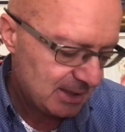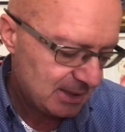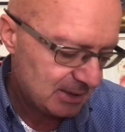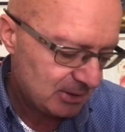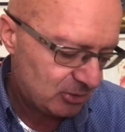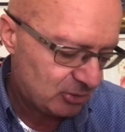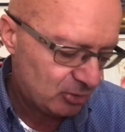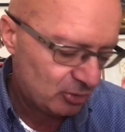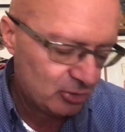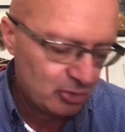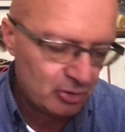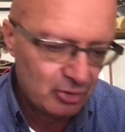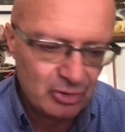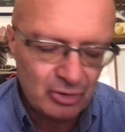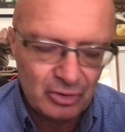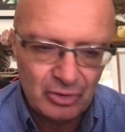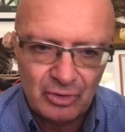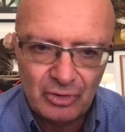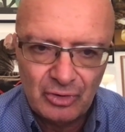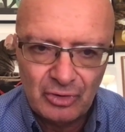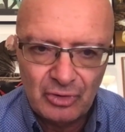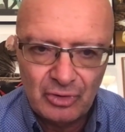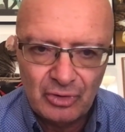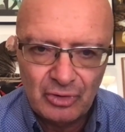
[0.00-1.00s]

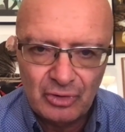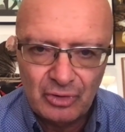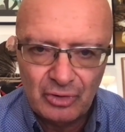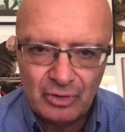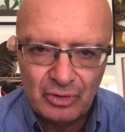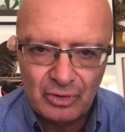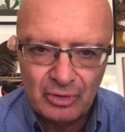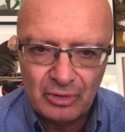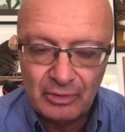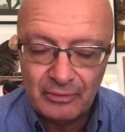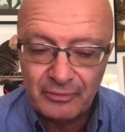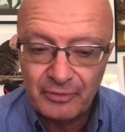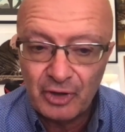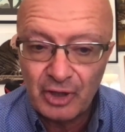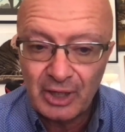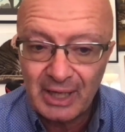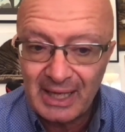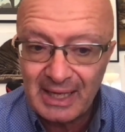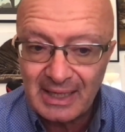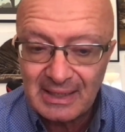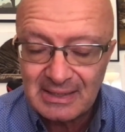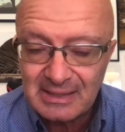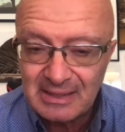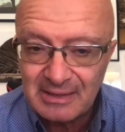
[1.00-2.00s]
tu
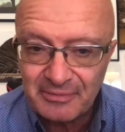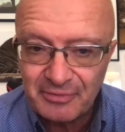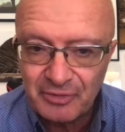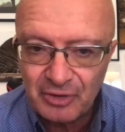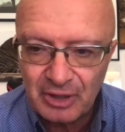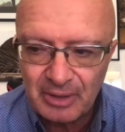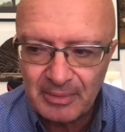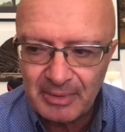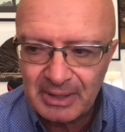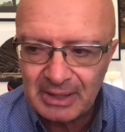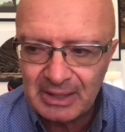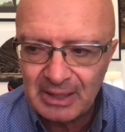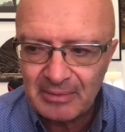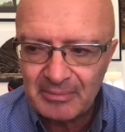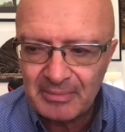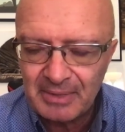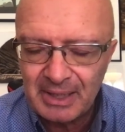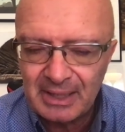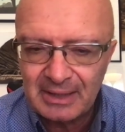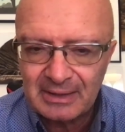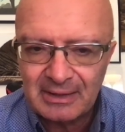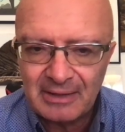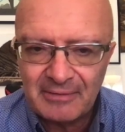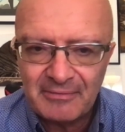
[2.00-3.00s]
vorresti
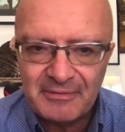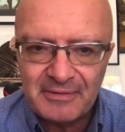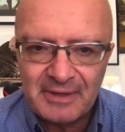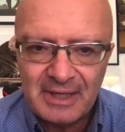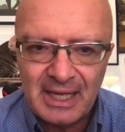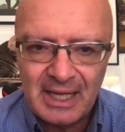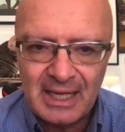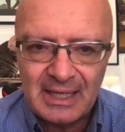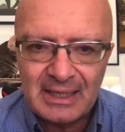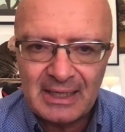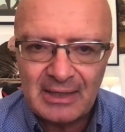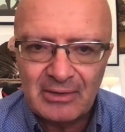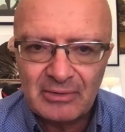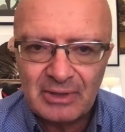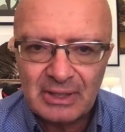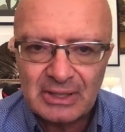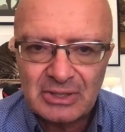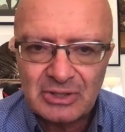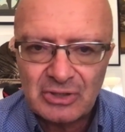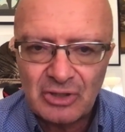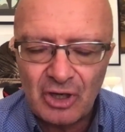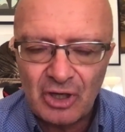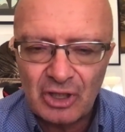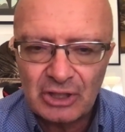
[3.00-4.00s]
fondamentalmente, avviene una
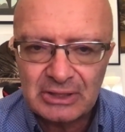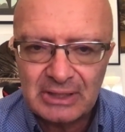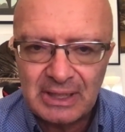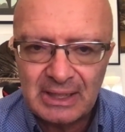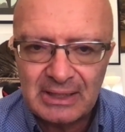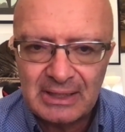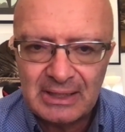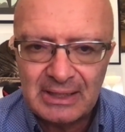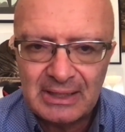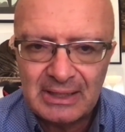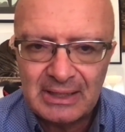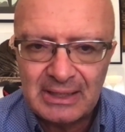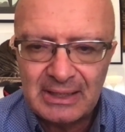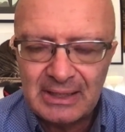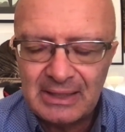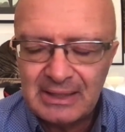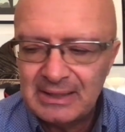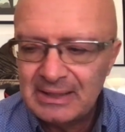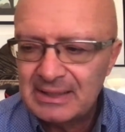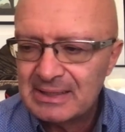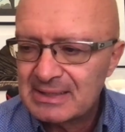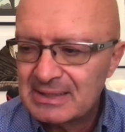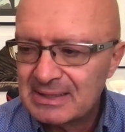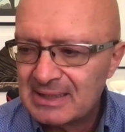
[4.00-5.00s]
sorta di
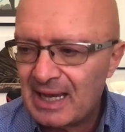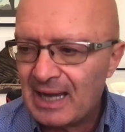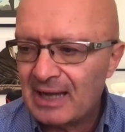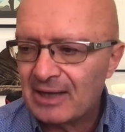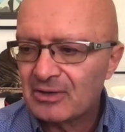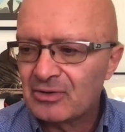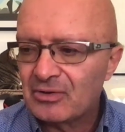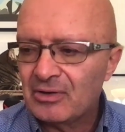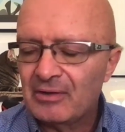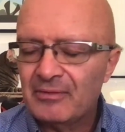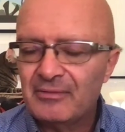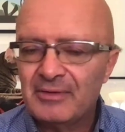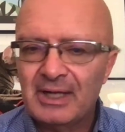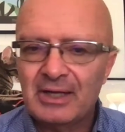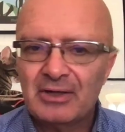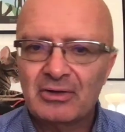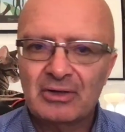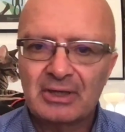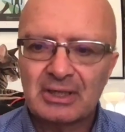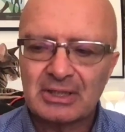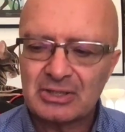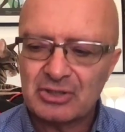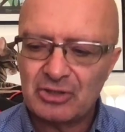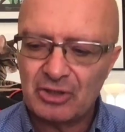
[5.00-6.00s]
distacco, avviene
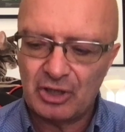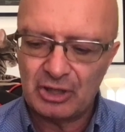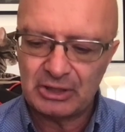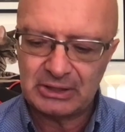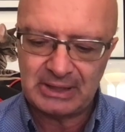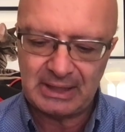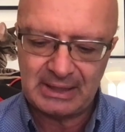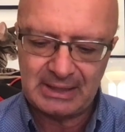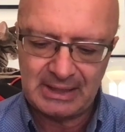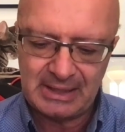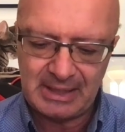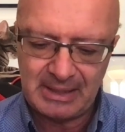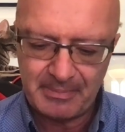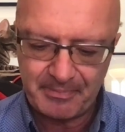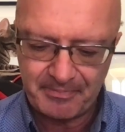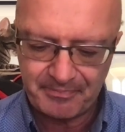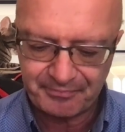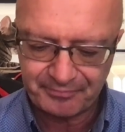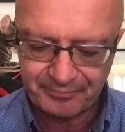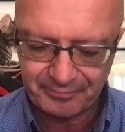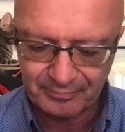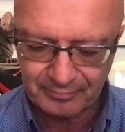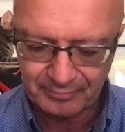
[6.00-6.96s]
una sorta di